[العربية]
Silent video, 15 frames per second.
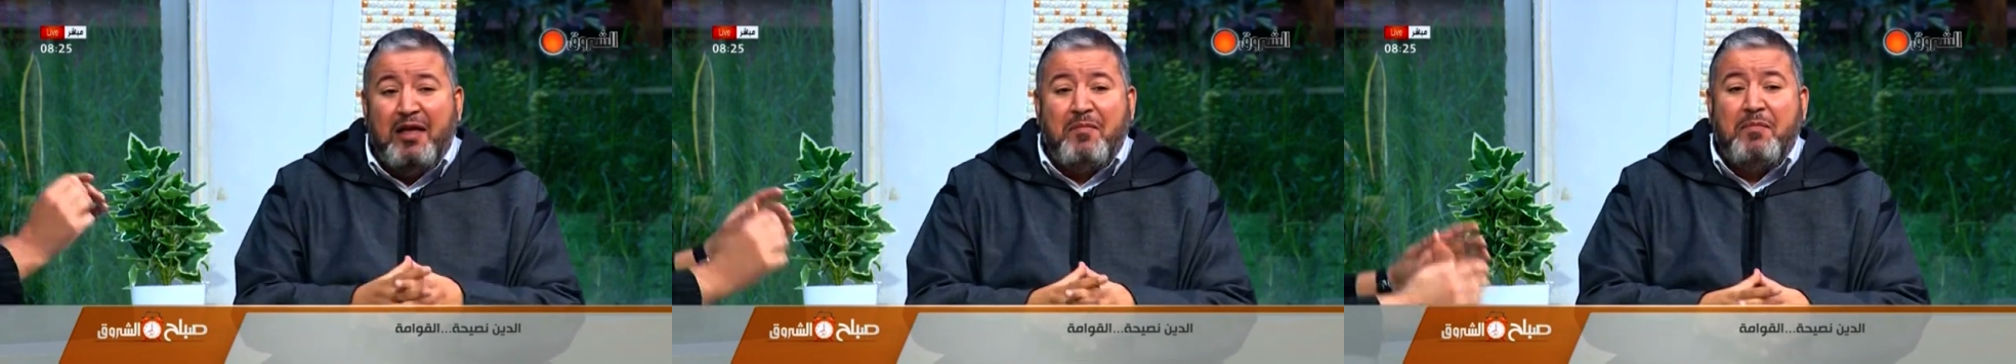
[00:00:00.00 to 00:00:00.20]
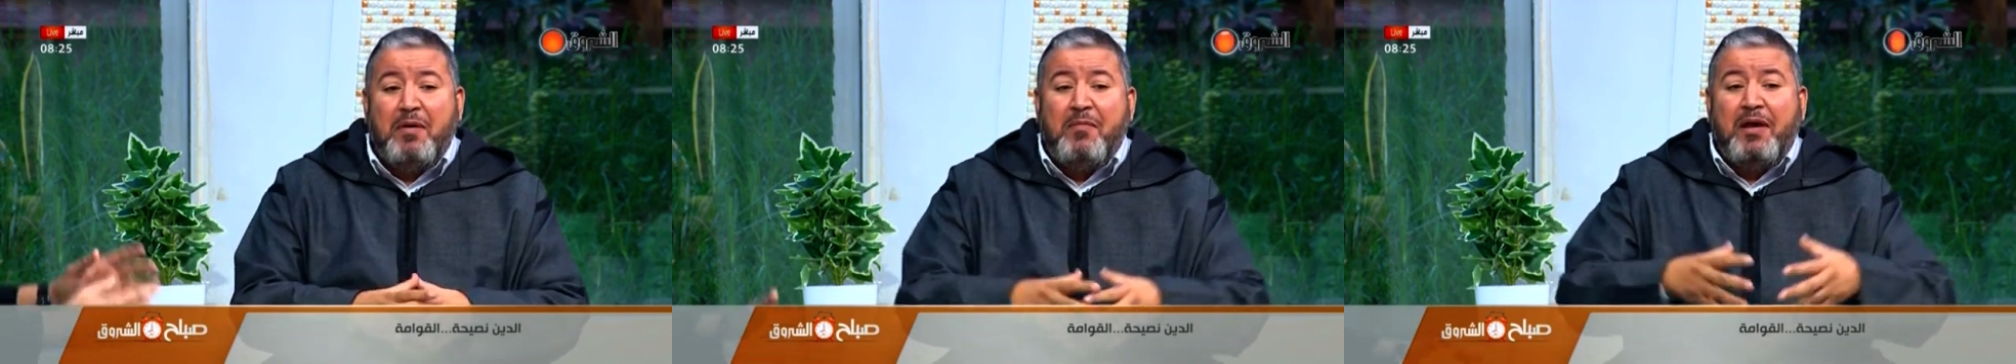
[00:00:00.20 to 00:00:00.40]

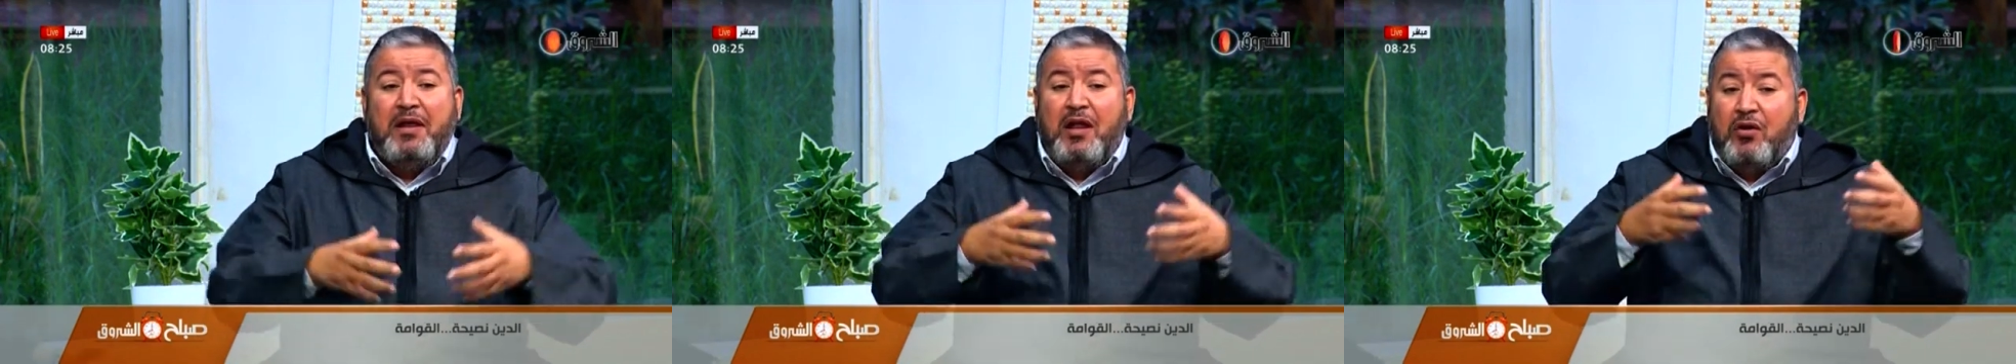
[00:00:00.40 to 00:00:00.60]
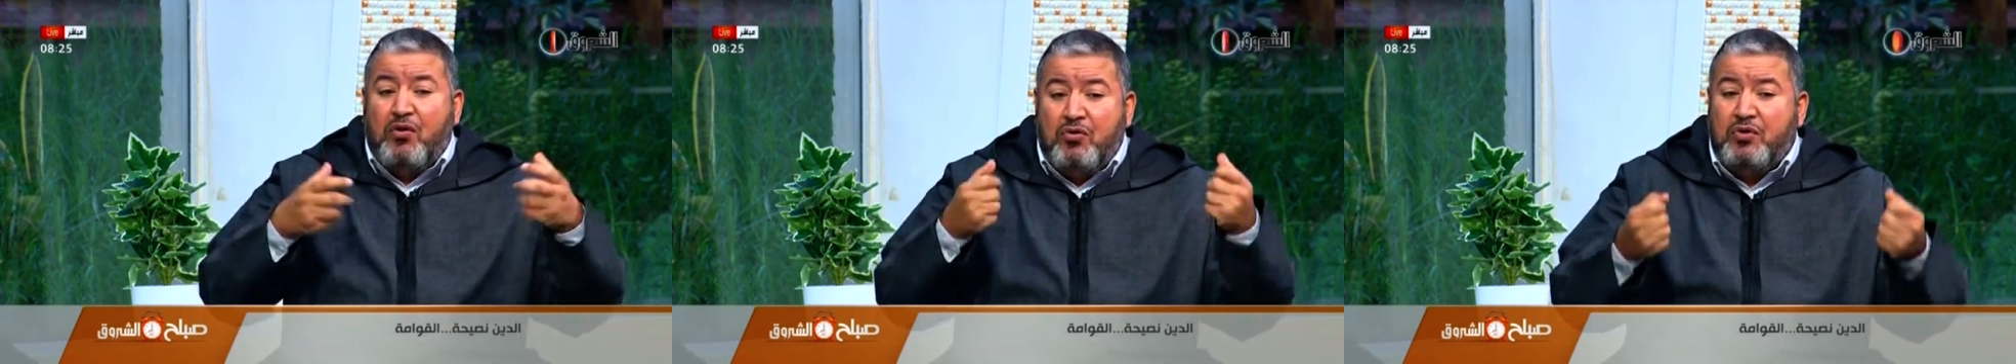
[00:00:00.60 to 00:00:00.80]
بمعنى
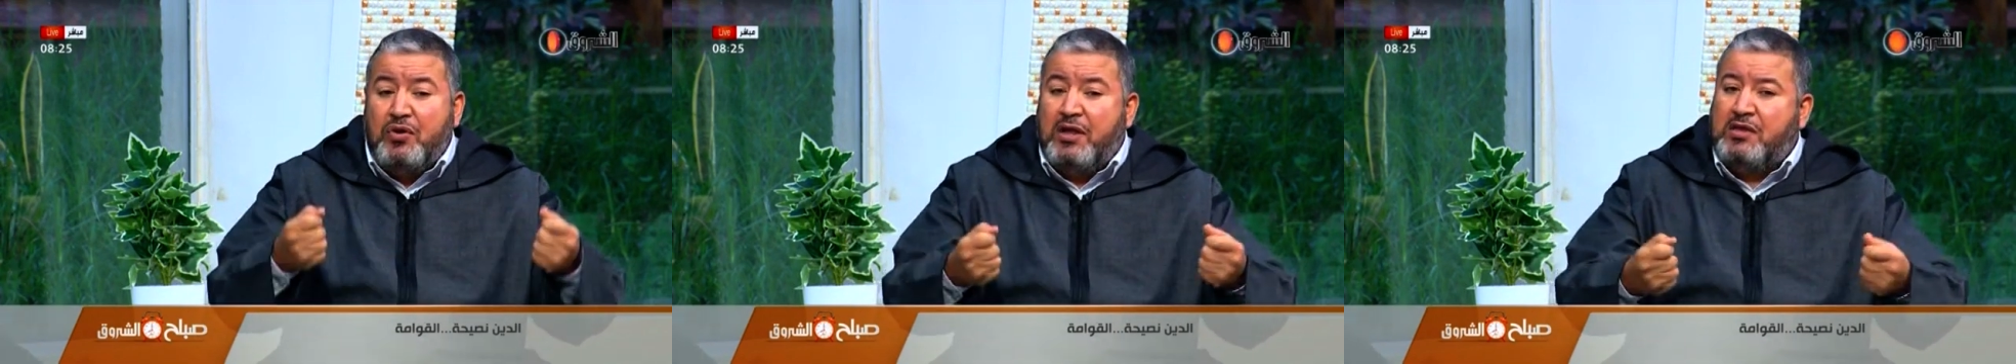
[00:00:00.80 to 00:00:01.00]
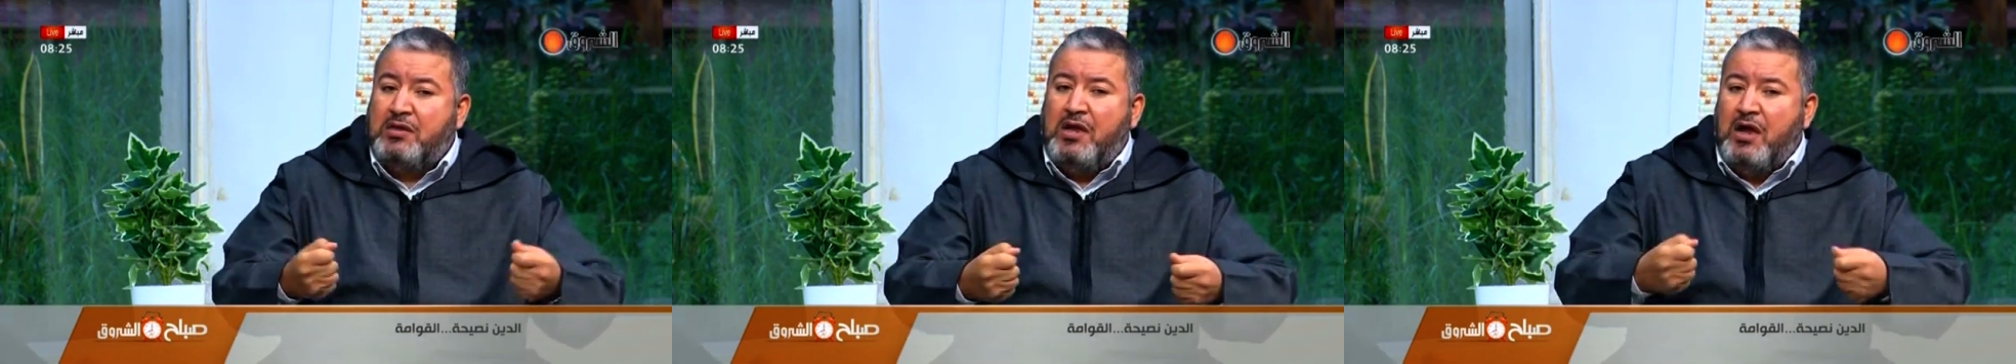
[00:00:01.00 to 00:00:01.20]

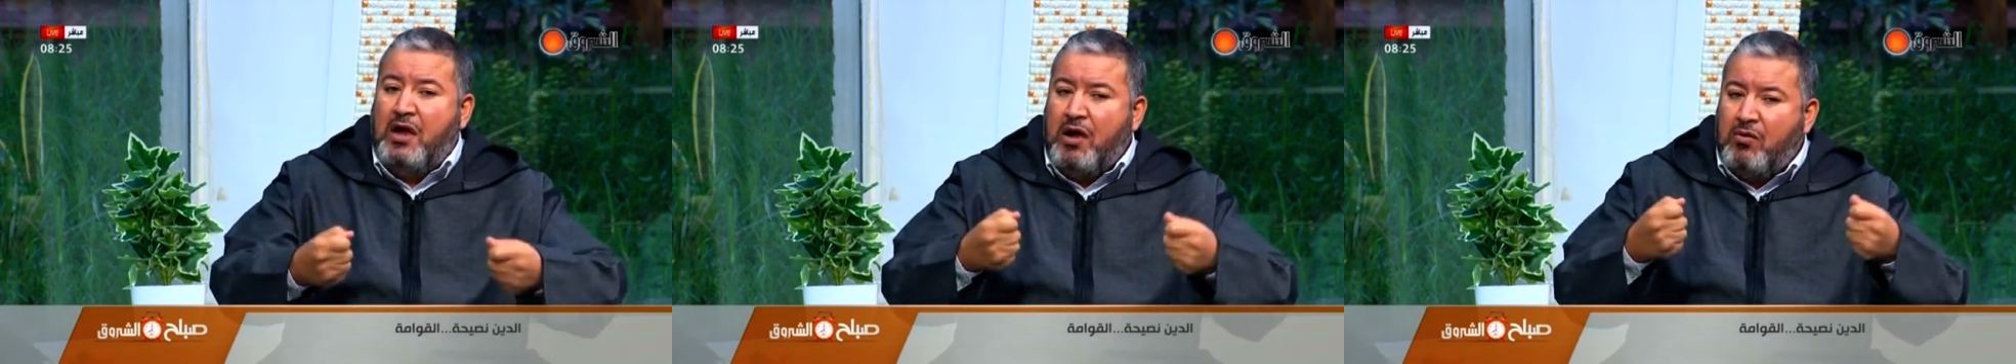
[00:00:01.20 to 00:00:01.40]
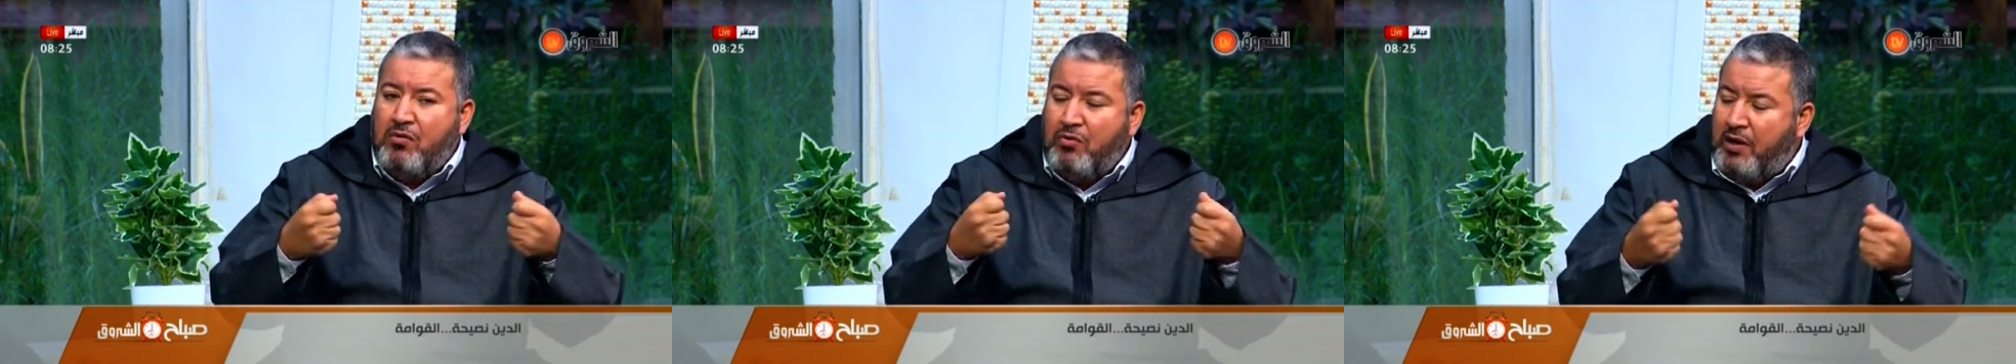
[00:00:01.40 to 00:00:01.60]
القدرات
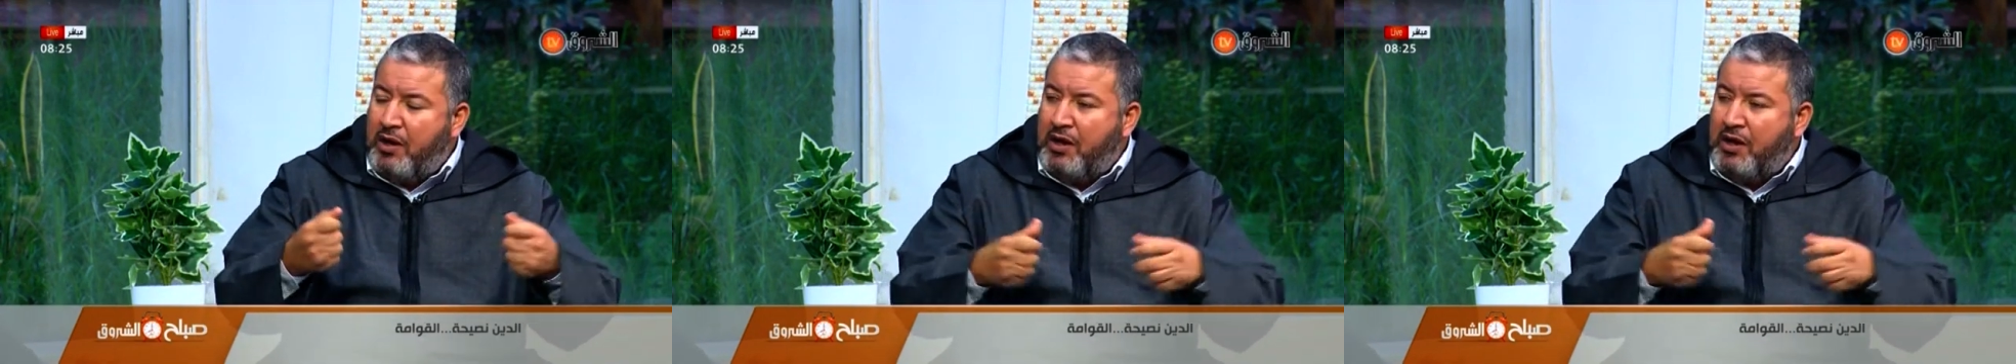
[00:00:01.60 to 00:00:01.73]
تاعها